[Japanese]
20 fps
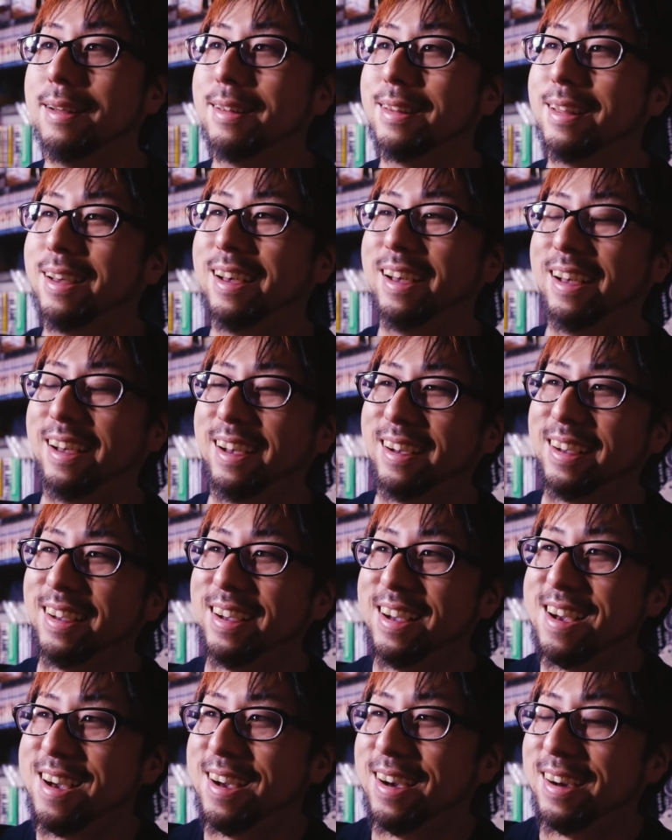で、
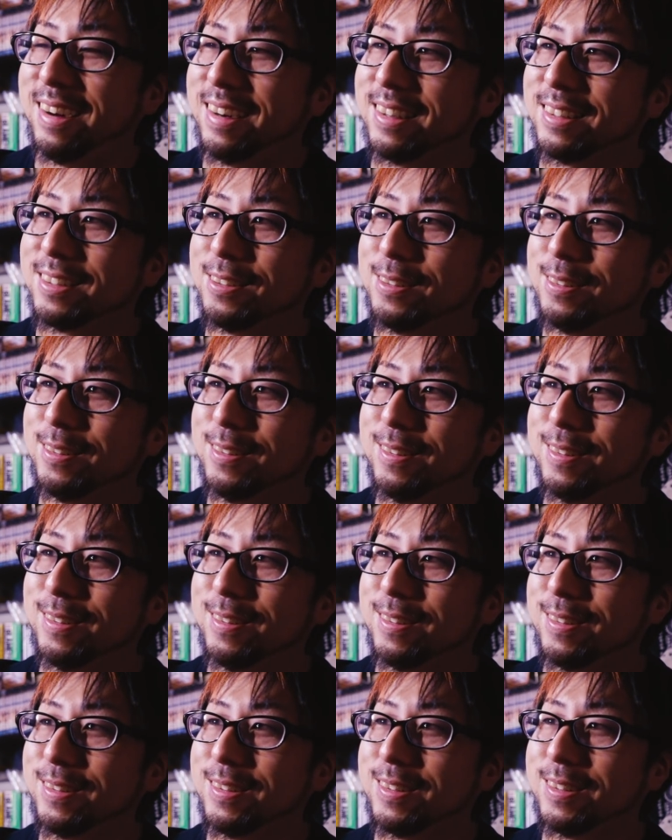あ
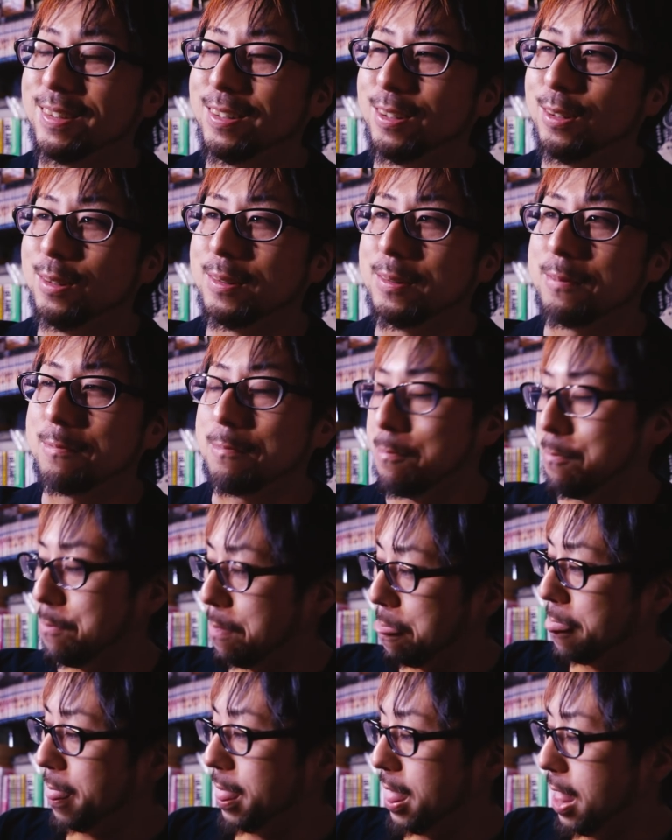の
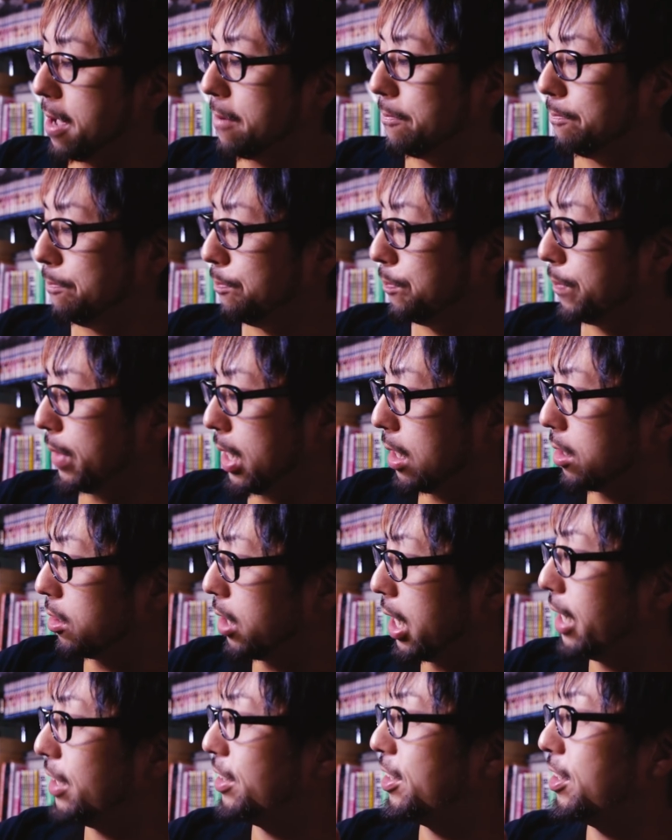ね、あの、
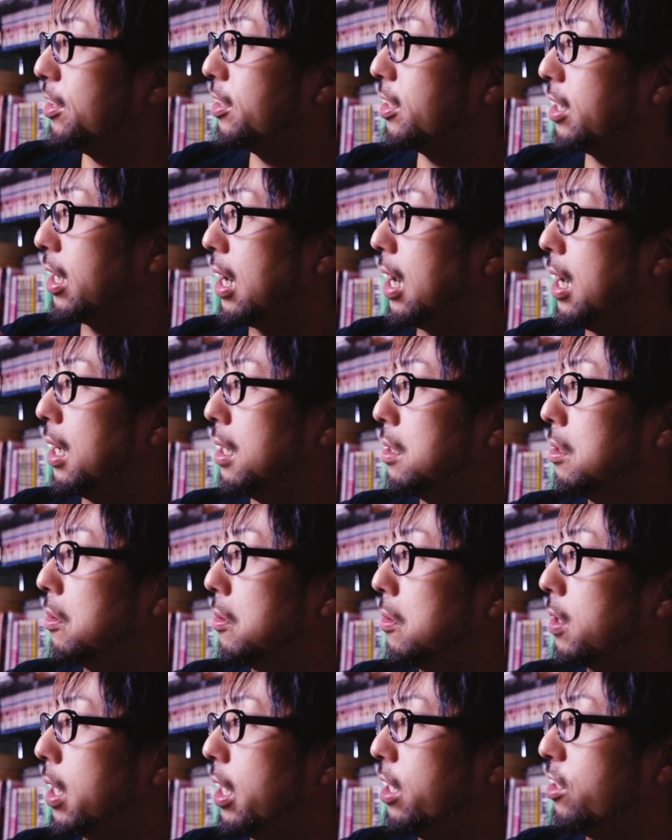配信者が
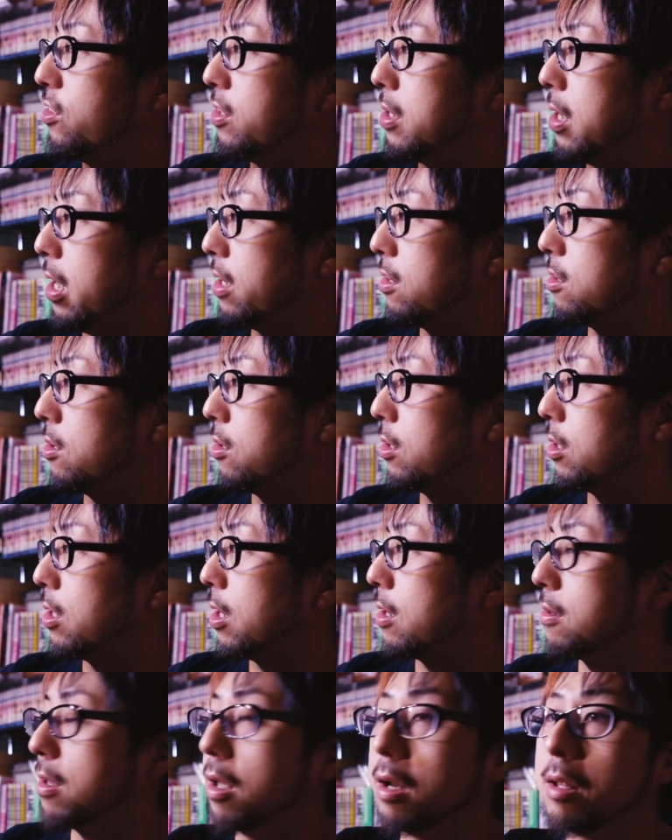今回出演するん
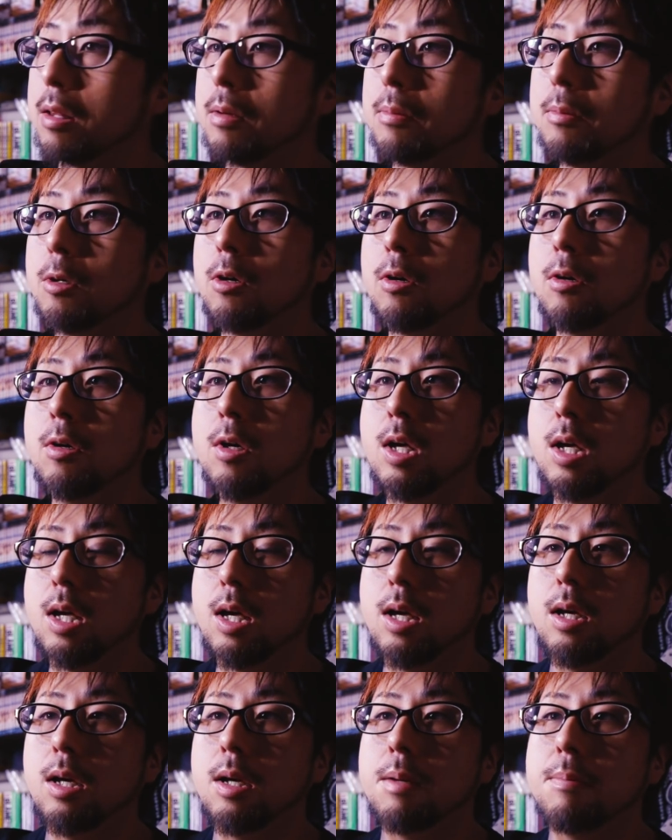ですけれども、
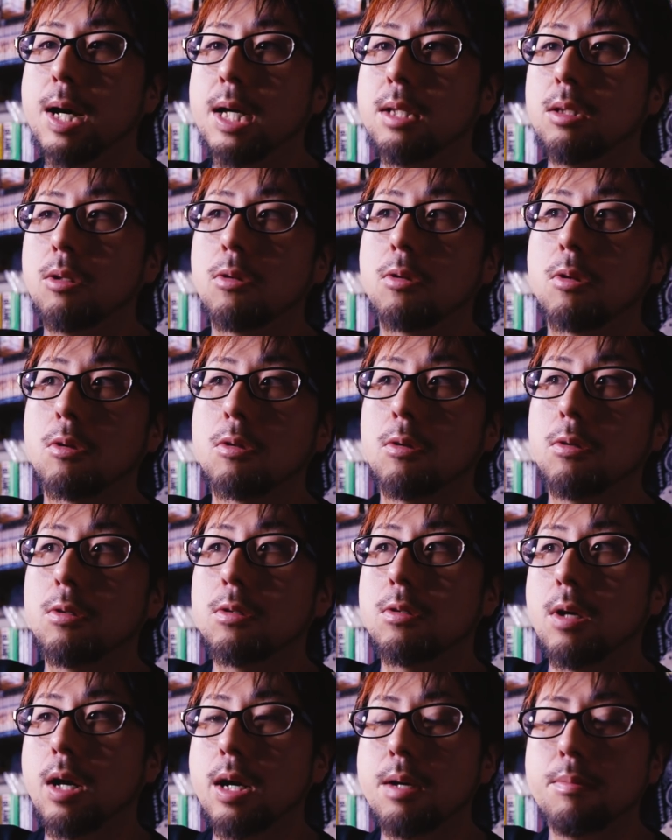えー、バンドと
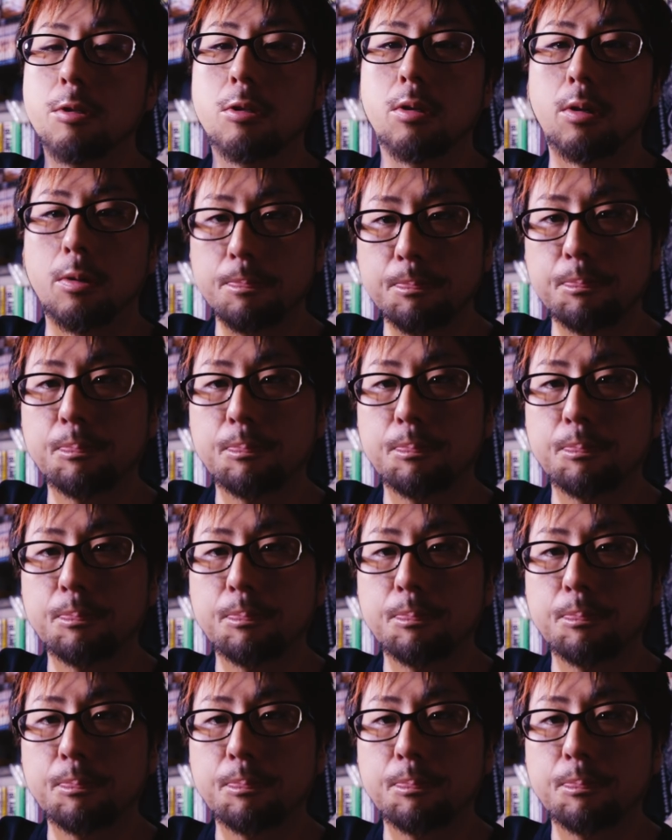トークライブの、